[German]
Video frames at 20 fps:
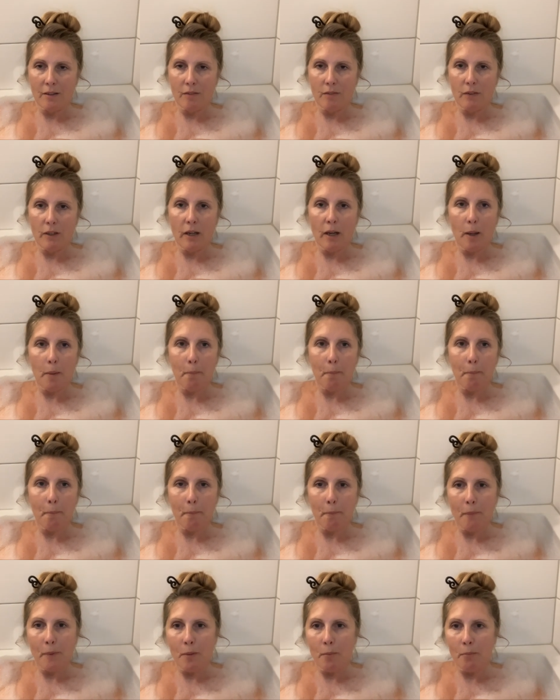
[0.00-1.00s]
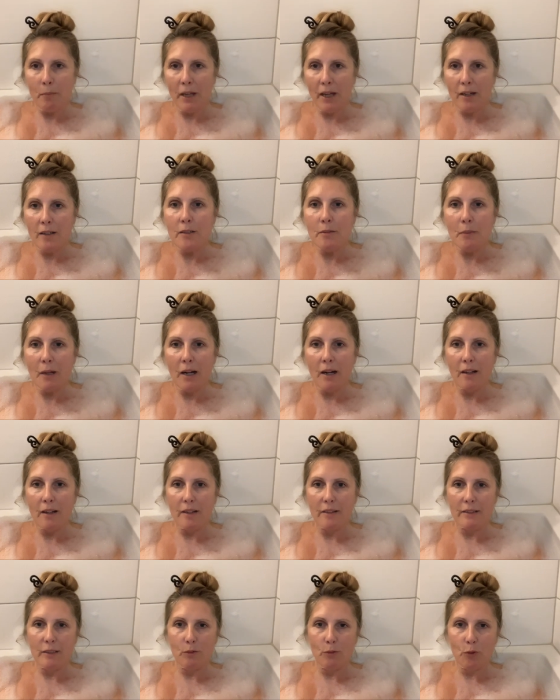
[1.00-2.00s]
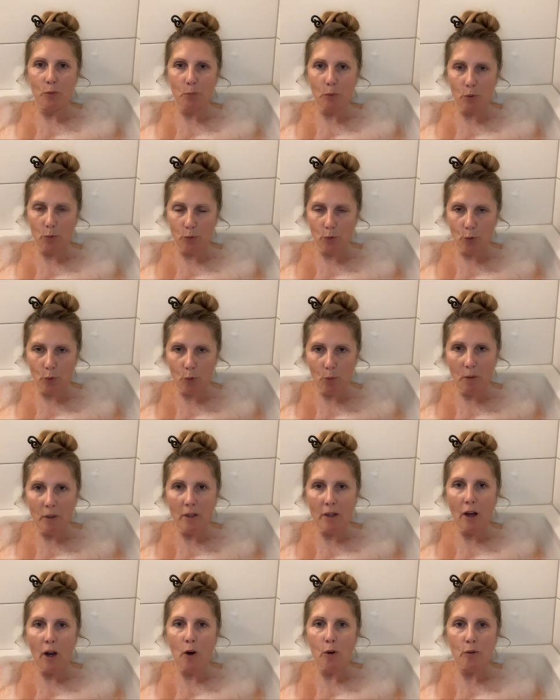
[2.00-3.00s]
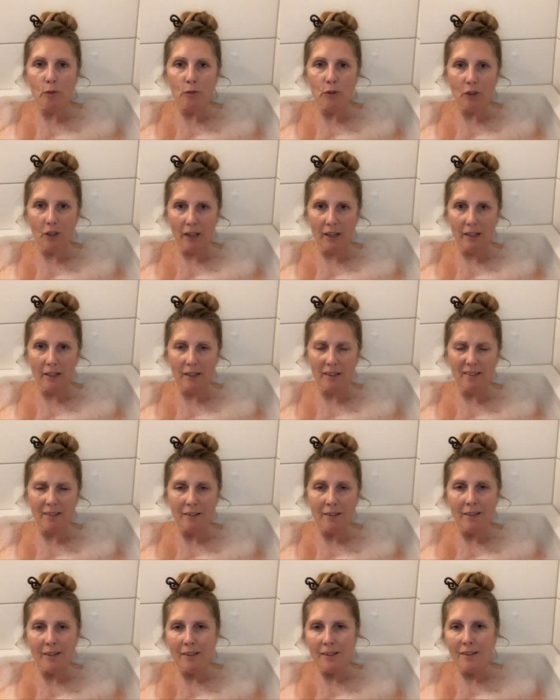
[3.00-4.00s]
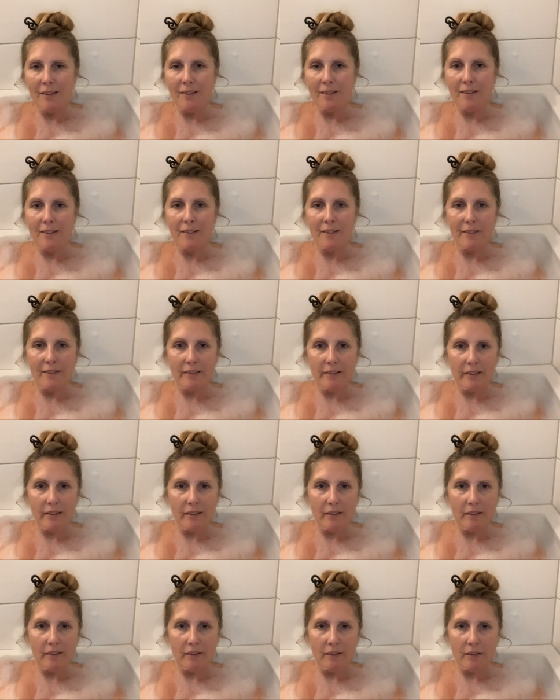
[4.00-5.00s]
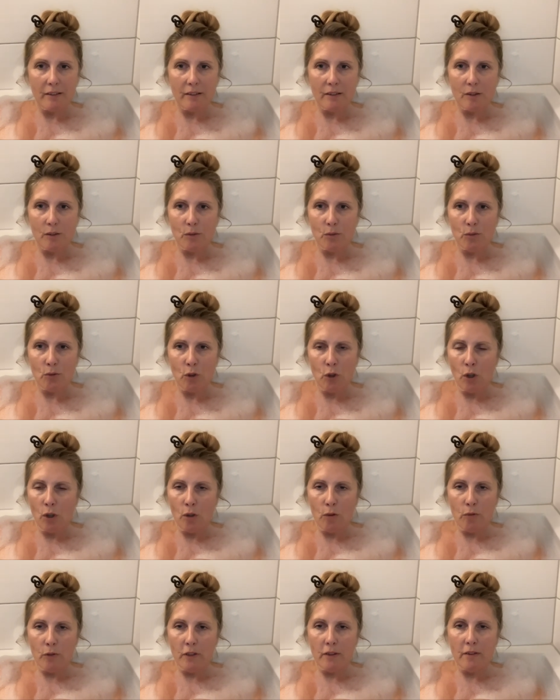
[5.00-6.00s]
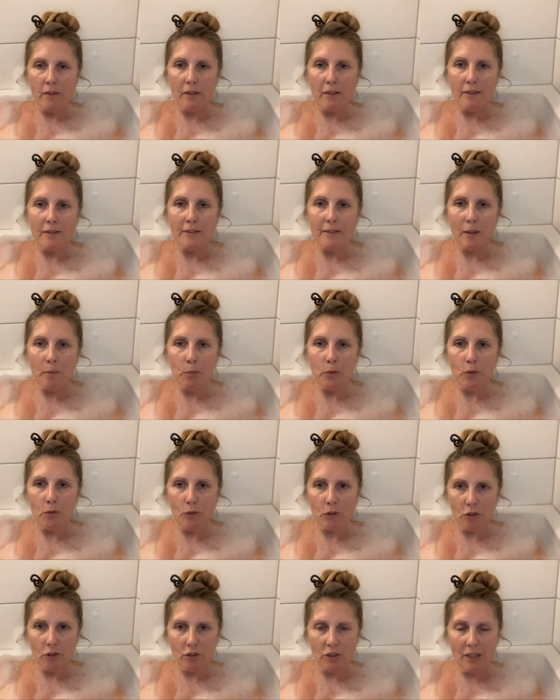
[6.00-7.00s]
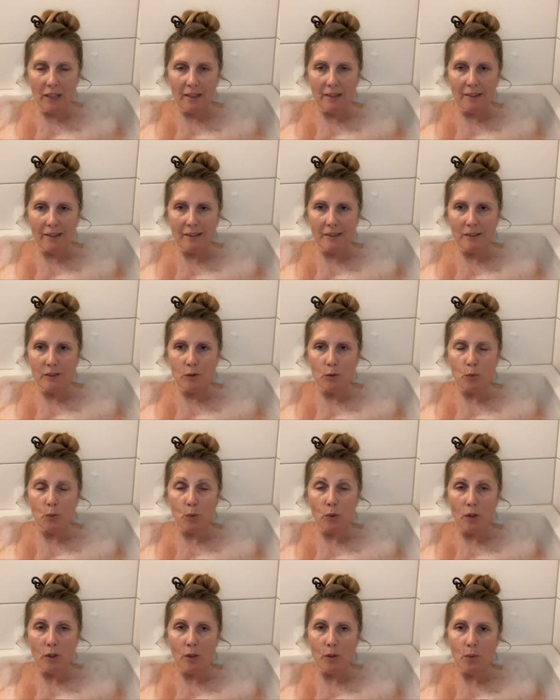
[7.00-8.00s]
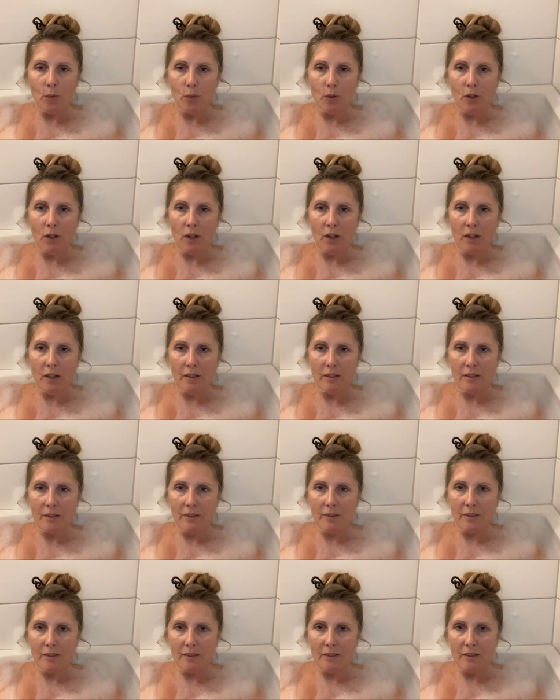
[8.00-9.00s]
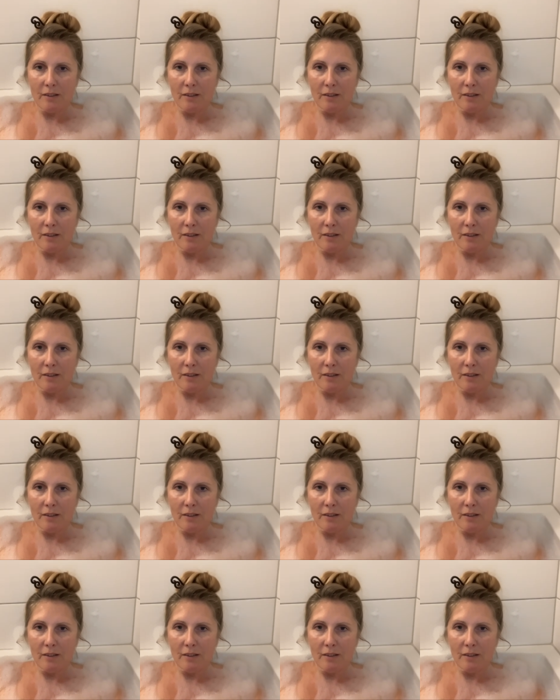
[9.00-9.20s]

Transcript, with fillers: Wir haben Merkmale, die uns Pronomen aufdrängen, sie, ihr und finden das selbstverständlich oder ungerecht.